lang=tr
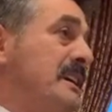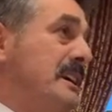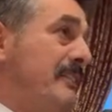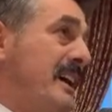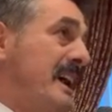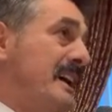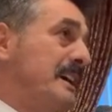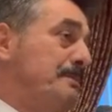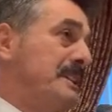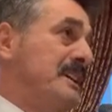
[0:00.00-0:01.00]
ya veya
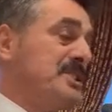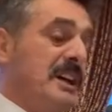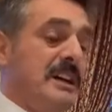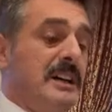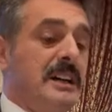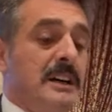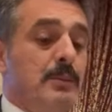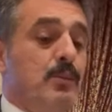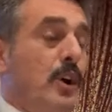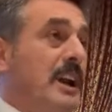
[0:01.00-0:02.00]
yapılacağı
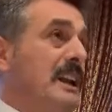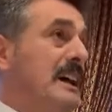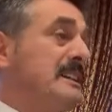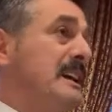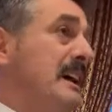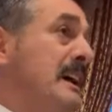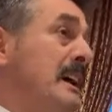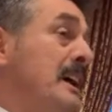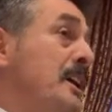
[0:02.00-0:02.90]
muallakta